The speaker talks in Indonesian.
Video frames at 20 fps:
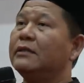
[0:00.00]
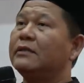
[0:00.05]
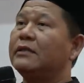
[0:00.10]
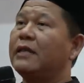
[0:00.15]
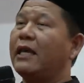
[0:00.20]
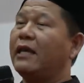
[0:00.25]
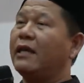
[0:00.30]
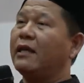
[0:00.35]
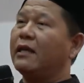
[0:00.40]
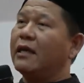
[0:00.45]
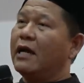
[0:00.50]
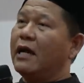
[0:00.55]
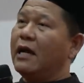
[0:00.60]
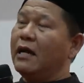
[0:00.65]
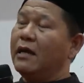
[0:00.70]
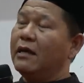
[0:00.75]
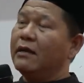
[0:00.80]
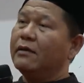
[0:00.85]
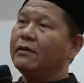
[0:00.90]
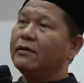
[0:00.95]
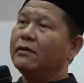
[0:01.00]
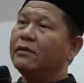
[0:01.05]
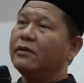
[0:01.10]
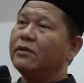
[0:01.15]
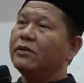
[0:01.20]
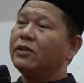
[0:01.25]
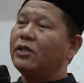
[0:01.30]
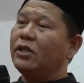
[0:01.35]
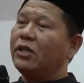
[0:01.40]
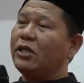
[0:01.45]
Sehingga
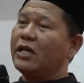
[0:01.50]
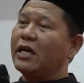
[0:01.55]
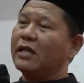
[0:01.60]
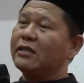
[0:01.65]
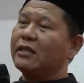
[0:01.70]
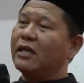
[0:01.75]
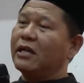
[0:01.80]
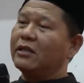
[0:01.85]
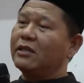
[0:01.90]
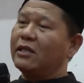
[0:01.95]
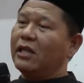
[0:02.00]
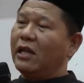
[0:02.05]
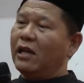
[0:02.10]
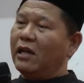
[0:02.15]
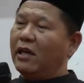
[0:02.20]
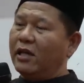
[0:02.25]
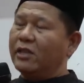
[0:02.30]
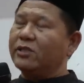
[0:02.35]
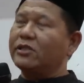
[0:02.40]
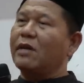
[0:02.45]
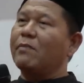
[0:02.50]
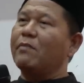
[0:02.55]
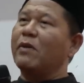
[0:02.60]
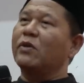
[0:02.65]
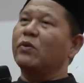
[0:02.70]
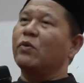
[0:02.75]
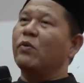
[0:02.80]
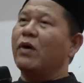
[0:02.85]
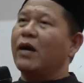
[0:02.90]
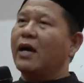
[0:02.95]
tidak tertilik
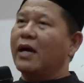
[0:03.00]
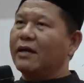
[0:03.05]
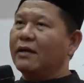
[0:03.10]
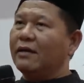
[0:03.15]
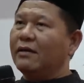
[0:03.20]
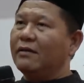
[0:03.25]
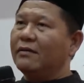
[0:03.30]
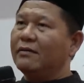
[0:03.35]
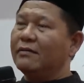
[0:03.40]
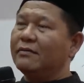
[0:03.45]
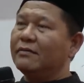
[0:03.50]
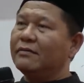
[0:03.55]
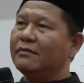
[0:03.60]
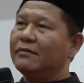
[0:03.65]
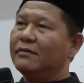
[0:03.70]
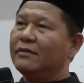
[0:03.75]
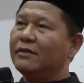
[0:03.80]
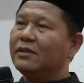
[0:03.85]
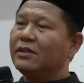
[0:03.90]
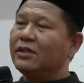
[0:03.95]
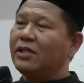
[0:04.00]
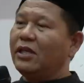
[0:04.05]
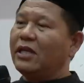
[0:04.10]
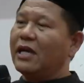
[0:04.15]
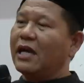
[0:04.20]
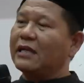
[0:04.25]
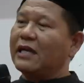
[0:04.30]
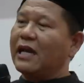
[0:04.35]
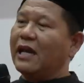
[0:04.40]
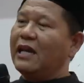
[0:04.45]
sama Tuhan,
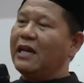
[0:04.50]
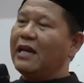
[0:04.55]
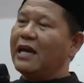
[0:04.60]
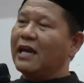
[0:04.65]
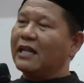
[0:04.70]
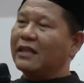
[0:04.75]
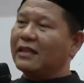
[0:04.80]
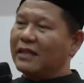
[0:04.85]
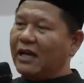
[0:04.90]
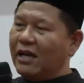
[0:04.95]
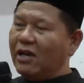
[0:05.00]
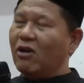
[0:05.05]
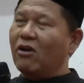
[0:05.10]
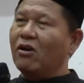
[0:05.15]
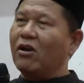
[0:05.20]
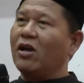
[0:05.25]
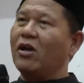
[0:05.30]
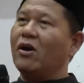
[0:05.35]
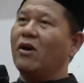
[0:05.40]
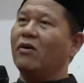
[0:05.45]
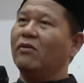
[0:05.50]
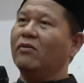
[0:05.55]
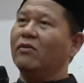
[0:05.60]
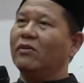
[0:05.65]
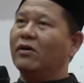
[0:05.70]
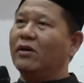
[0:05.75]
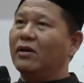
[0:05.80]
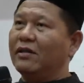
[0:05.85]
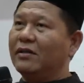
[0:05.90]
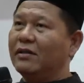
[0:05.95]
tidak kelihatan oleh
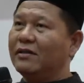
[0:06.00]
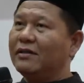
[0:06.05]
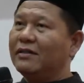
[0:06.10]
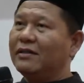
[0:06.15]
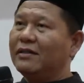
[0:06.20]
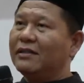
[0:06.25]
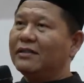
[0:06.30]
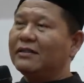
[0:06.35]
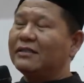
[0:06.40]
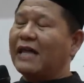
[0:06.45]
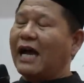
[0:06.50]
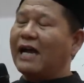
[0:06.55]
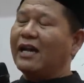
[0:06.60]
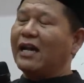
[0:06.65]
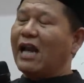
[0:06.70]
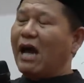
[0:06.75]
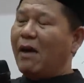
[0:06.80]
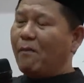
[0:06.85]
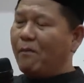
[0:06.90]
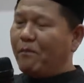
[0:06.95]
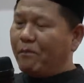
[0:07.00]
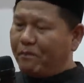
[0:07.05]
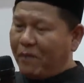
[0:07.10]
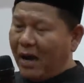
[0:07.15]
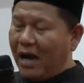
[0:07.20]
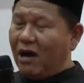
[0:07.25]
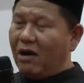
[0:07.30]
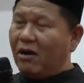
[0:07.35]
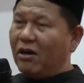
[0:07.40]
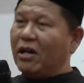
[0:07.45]
Allah, tak
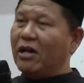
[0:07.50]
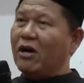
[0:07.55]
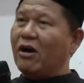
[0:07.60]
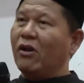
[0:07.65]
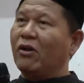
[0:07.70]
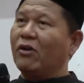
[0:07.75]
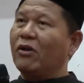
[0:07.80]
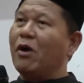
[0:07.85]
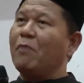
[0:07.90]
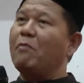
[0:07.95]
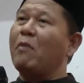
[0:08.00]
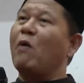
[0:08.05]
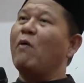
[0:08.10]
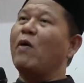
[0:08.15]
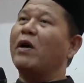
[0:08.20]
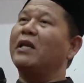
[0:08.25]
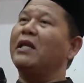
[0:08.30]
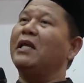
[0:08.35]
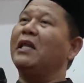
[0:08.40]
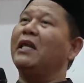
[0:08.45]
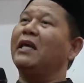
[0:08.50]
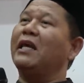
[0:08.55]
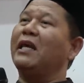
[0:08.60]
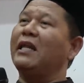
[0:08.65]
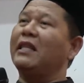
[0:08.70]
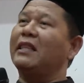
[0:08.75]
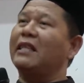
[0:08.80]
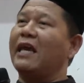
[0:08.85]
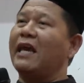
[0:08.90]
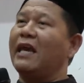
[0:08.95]
nampak oleh Allah bahwa diri
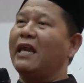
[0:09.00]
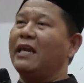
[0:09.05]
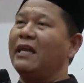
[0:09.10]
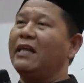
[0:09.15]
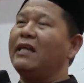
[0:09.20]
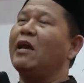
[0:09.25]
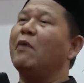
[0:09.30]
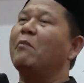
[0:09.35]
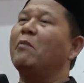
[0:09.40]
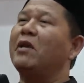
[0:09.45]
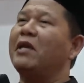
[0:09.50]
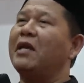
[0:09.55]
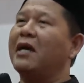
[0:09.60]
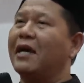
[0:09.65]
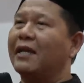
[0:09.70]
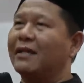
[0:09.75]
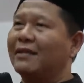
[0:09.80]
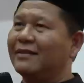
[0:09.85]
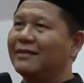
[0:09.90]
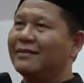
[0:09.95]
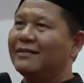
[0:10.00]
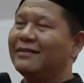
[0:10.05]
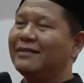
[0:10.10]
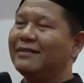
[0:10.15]
kita ini yang melihat.